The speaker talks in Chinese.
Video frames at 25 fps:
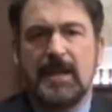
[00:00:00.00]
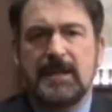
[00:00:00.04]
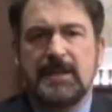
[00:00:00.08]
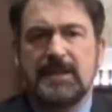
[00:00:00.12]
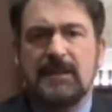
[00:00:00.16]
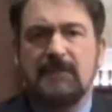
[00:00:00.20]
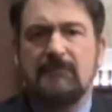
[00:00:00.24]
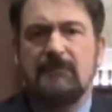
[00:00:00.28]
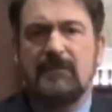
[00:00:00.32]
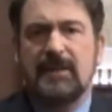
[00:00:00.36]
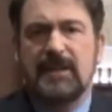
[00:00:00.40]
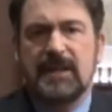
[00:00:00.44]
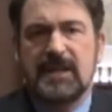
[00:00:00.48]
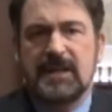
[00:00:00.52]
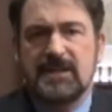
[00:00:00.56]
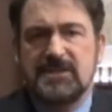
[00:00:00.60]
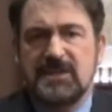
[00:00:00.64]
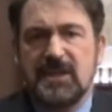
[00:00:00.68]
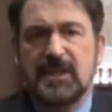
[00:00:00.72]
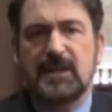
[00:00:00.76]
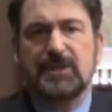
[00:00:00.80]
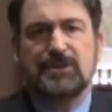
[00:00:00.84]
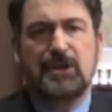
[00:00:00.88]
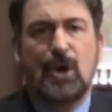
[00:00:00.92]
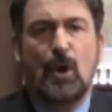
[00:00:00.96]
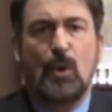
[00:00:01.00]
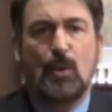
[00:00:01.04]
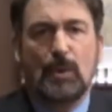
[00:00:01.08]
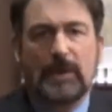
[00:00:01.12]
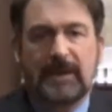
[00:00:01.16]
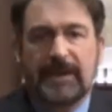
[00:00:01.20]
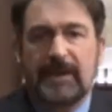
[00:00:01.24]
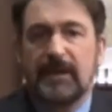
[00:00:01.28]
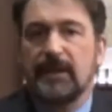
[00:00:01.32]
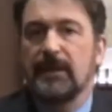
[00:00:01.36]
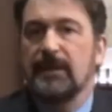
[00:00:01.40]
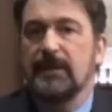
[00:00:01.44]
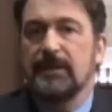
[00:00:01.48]
因为这个道
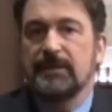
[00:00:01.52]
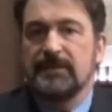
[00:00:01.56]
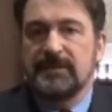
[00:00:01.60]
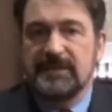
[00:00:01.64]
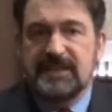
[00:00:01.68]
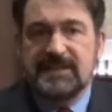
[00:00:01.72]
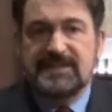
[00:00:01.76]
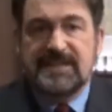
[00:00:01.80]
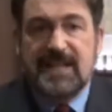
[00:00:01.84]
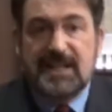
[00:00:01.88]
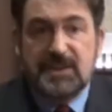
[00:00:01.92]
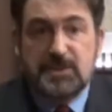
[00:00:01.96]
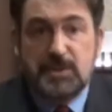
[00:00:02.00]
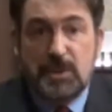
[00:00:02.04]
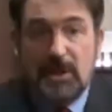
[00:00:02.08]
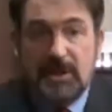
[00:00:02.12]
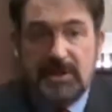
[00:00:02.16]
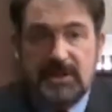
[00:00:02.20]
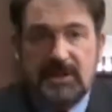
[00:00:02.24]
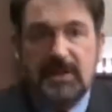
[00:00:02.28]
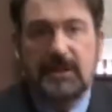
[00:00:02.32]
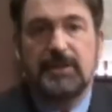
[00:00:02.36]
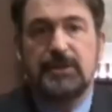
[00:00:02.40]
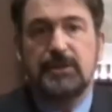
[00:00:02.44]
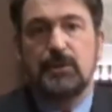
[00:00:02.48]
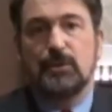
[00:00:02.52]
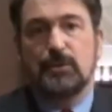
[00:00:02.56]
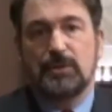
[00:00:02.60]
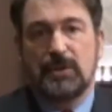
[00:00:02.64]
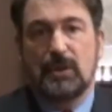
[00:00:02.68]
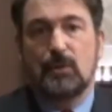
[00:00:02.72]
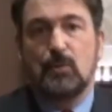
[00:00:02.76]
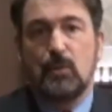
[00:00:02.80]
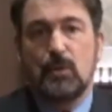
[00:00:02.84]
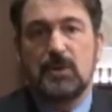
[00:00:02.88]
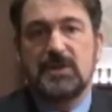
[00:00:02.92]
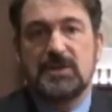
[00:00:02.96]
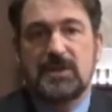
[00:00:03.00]
理，你在学英语
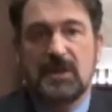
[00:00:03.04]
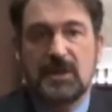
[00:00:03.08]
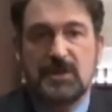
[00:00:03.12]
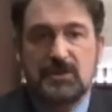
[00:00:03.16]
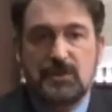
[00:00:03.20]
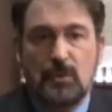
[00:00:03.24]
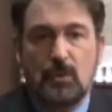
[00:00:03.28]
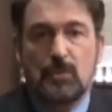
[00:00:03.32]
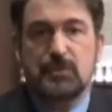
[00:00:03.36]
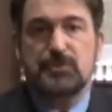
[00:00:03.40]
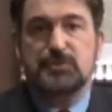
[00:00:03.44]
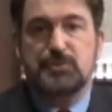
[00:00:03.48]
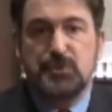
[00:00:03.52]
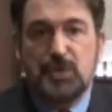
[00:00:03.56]
的过程中，